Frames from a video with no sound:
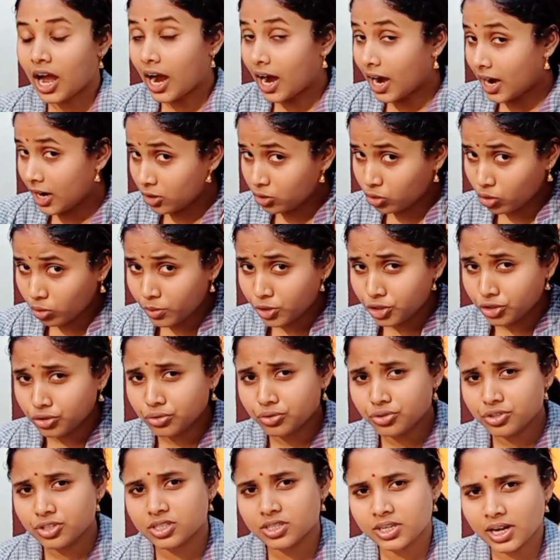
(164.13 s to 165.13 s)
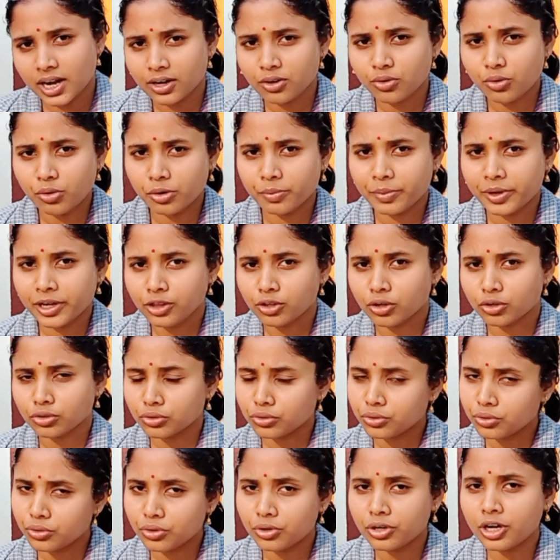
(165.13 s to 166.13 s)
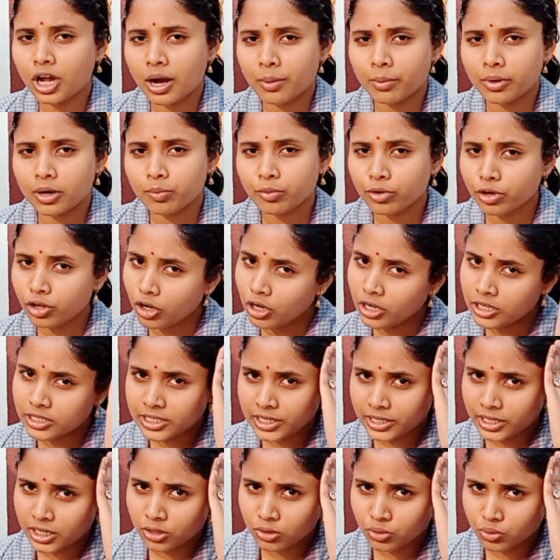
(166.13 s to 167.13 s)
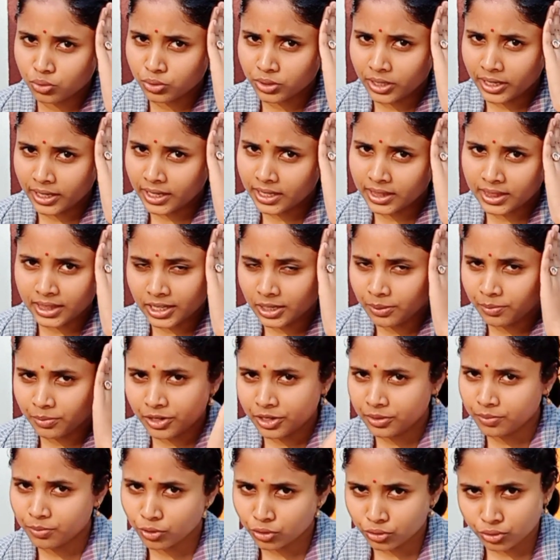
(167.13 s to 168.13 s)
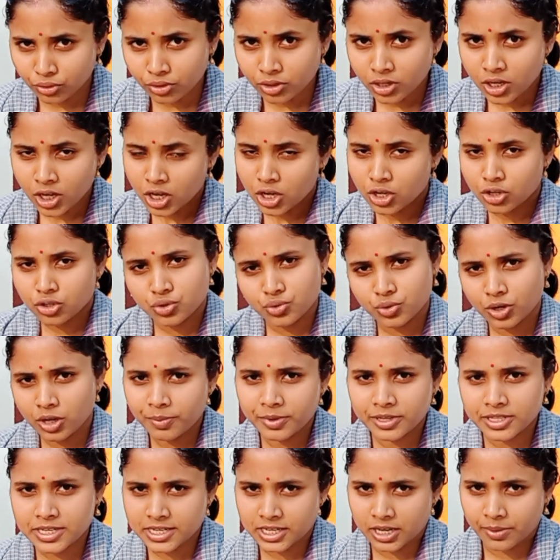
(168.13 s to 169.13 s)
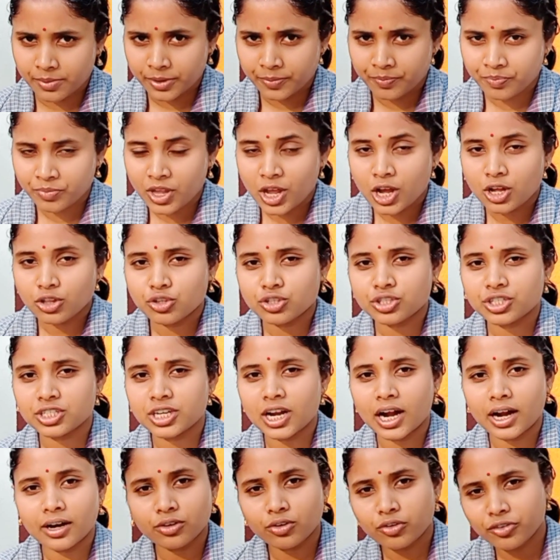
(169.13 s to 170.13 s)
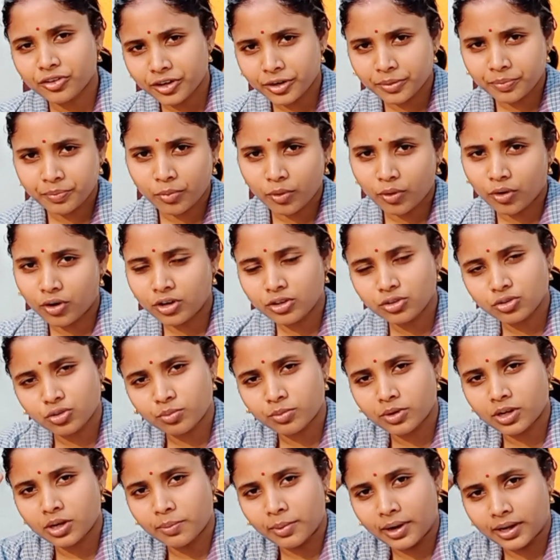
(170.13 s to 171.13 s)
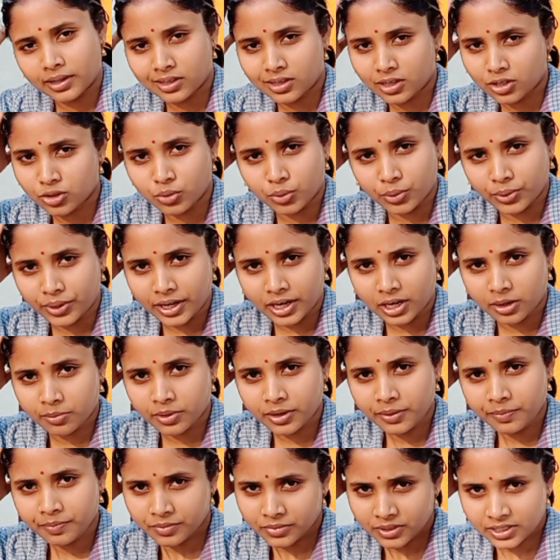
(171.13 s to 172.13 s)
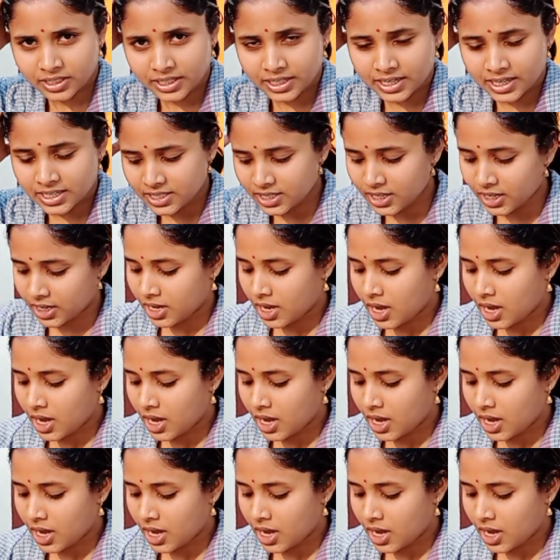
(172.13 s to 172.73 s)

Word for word: আর তোমরা যতক্ষণ স্নান করবে ততক্ষণ আমার মনে হয় যে এটা দু থেকে তিন মিনিট মতন চুলে ভিজে যাবে তো স্নান করার পর তোমরা মাথাটা ধুয়ে নেবে ঠিক আছে